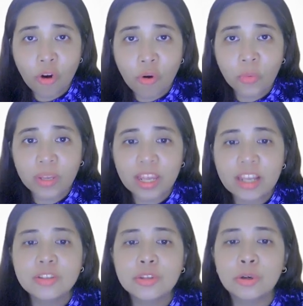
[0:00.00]

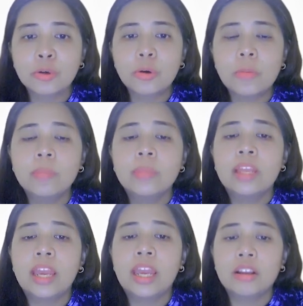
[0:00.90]
Okay, so
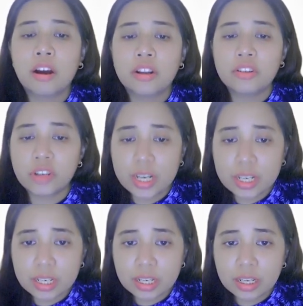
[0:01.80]

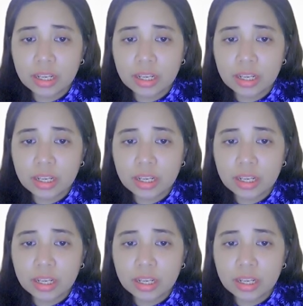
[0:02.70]
800